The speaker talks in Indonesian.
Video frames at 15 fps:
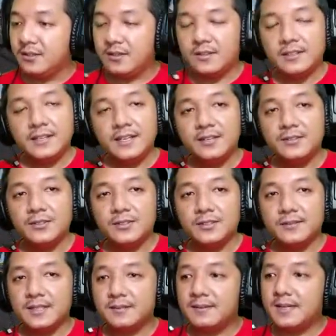Oh ya untuk
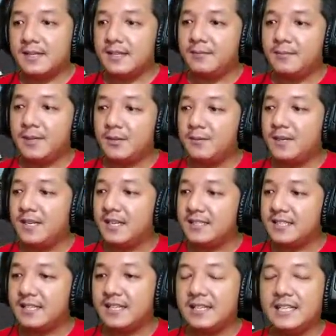teman-teman yang baru melihat
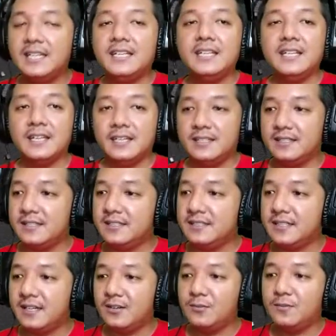channel ini ya
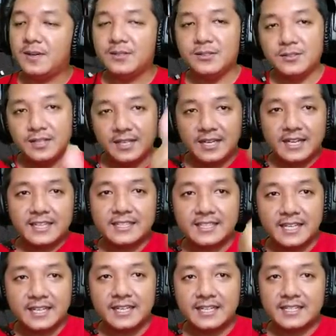Jangan lupa untuk klik like,
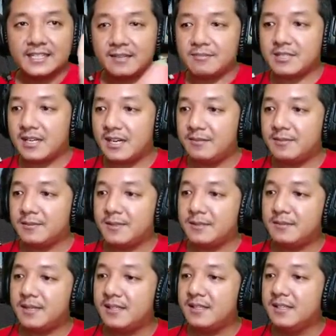share, dan subscribe
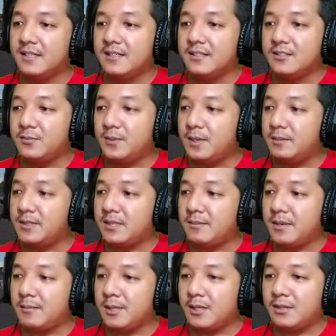teman-teman Supaya
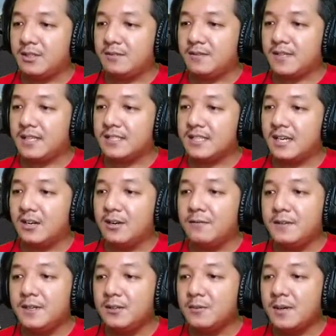bisa mendapatkan notifikasi kalau ada
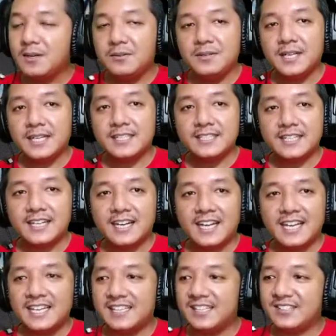video baru dari channel
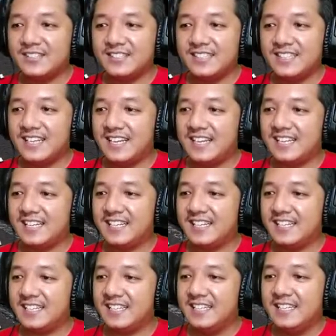IT Otodidak
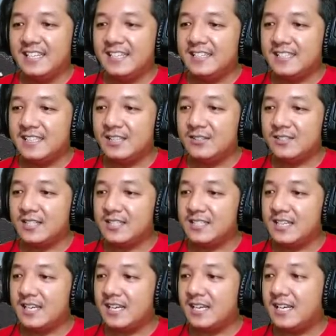Tentu
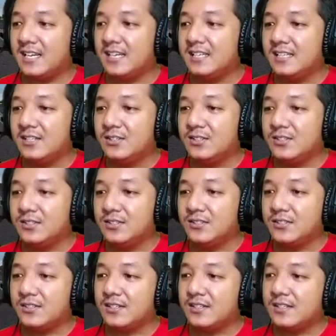saja
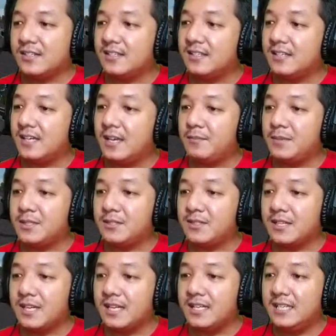untuk
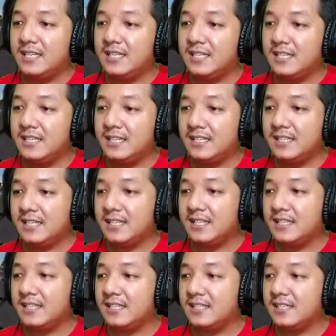episode kali ini
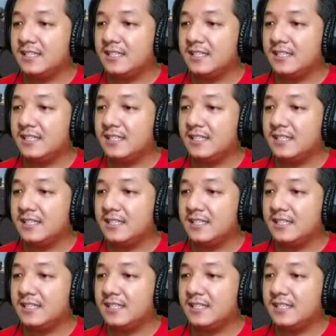ya